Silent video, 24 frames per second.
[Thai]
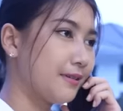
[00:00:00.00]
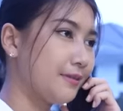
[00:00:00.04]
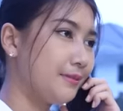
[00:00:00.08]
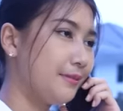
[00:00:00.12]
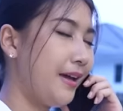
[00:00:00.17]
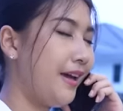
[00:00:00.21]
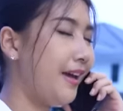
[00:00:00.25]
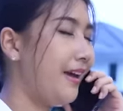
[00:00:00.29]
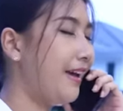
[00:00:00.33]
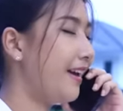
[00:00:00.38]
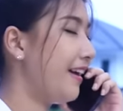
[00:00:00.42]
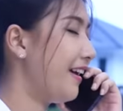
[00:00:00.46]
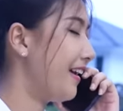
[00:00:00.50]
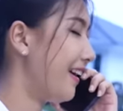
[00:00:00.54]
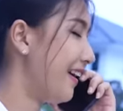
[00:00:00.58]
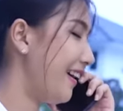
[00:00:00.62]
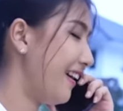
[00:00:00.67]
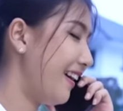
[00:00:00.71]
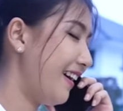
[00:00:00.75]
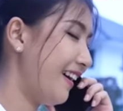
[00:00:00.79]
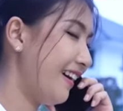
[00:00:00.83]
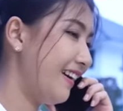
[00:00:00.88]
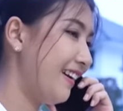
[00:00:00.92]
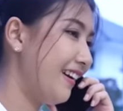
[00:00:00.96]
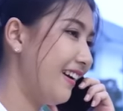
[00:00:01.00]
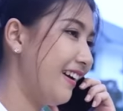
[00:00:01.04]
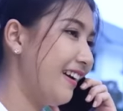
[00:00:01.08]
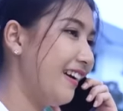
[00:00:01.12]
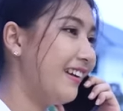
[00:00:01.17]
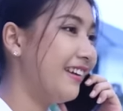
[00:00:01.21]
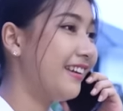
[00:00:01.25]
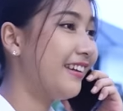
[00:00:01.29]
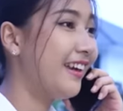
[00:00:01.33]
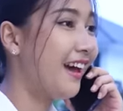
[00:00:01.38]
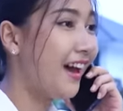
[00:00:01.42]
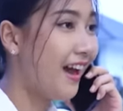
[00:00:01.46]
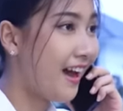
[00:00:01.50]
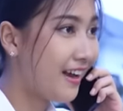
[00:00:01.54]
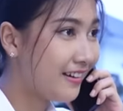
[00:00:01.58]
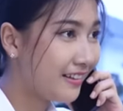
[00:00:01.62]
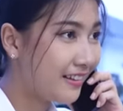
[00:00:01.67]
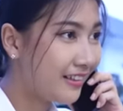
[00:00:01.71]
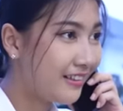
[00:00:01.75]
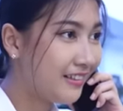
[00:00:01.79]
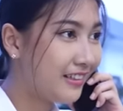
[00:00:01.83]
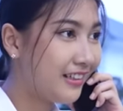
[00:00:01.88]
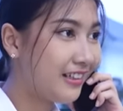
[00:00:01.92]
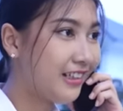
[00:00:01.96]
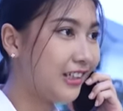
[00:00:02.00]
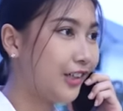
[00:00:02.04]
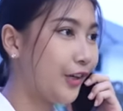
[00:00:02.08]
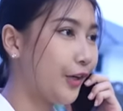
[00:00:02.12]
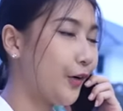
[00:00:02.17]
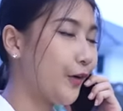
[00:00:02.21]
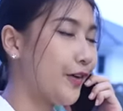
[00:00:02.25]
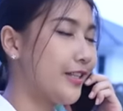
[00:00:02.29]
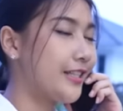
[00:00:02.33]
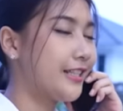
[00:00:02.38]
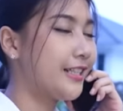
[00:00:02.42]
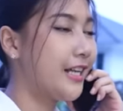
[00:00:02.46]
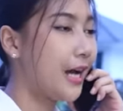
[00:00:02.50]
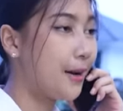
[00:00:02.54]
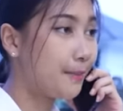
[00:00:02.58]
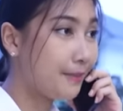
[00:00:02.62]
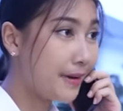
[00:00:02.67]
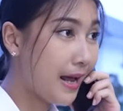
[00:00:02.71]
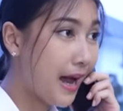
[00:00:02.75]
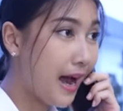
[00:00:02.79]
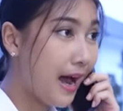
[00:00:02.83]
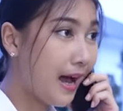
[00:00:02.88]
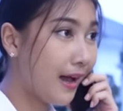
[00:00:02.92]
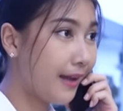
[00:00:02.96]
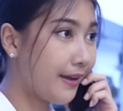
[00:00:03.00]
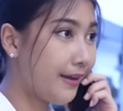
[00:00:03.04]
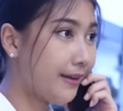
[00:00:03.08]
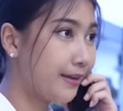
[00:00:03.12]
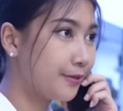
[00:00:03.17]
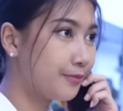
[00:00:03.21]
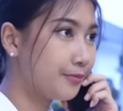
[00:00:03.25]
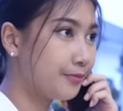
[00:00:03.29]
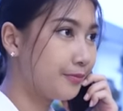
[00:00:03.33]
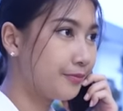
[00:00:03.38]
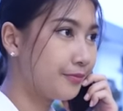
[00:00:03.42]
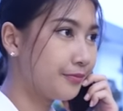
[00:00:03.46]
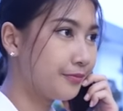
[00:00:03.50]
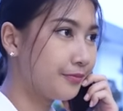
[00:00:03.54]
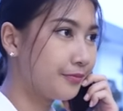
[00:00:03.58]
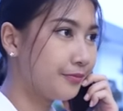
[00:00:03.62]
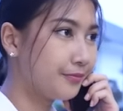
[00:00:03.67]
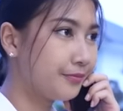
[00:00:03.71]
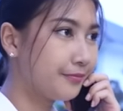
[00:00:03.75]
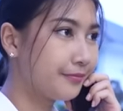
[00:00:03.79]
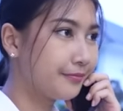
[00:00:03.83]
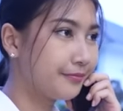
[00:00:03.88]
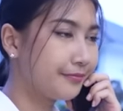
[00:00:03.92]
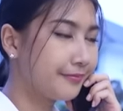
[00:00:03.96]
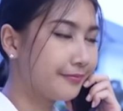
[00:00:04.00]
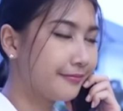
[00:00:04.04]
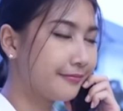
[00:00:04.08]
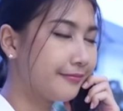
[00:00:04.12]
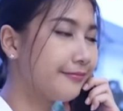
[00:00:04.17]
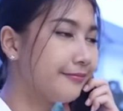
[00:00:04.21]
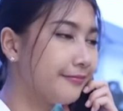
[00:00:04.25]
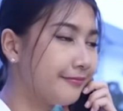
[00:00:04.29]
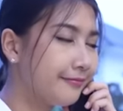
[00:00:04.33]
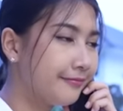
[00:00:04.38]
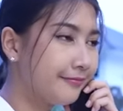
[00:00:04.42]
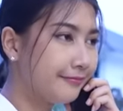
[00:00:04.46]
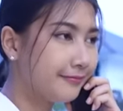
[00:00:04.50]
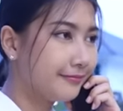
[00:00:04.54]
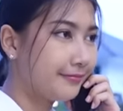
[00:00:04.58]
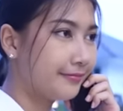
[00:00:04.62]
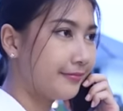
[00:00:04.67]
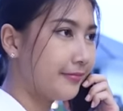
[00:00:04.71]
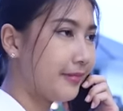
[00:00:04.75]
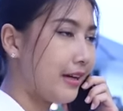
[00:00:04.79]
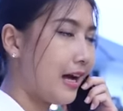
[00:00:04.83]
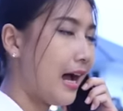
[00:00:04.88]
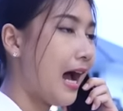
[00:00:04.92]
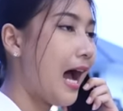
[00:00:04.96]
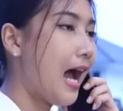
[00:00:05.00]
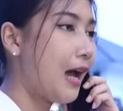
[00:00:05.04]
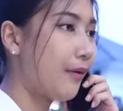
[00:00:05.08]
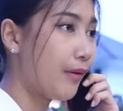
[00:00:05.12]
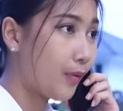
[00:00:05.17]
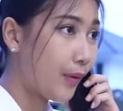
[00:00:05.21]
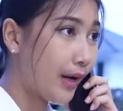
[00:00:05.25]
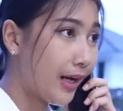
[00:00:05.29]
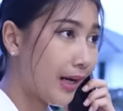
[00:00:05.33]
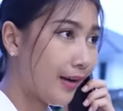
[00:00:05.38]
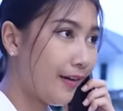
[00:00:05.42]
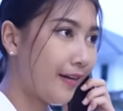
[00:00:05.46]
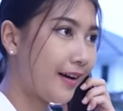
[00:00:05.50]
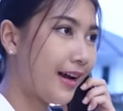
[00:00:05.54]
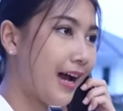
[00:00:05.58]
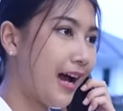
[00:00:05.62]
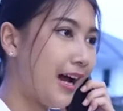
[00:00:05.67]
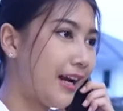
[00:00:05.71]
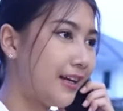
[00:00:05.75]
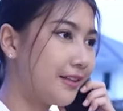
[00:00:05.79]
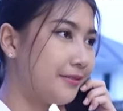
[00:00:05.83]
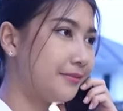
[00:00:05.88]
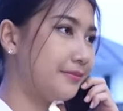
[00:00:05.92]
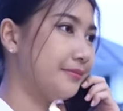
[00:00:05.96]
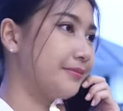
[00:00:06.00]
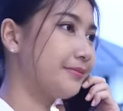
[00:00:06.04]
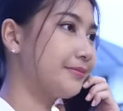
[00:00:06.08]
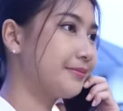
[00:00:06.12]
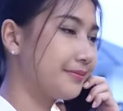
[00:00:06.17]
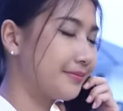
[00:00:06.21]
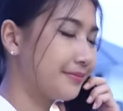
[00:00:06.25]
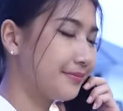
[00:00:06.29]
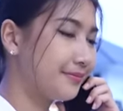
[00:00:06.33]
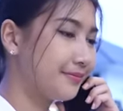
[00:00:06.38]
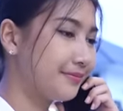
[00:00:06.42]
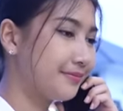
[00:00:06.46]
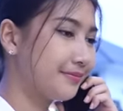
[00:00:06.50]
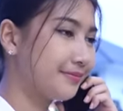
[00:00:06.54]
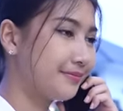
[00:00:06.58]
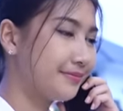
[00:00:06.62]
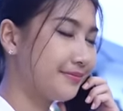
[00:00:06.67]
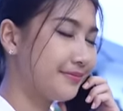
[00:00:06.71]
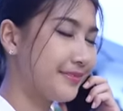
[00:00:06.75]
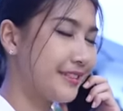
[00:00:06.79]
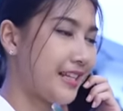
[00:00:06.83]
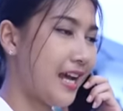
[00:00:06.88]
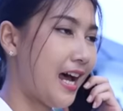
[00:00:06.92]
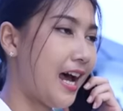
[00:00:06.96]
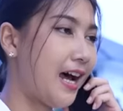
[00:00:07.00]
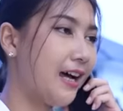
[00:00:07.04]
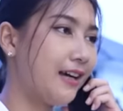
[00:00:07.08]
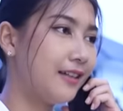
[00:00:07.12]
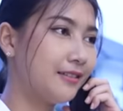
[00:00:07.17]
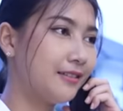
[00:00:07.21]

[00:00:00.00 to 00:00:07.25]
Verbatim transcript: แหม แค่นิดนิดหน่อยหน่อยฉันทำได้ อืม หายไวๆก็แล้วกันจ้ะ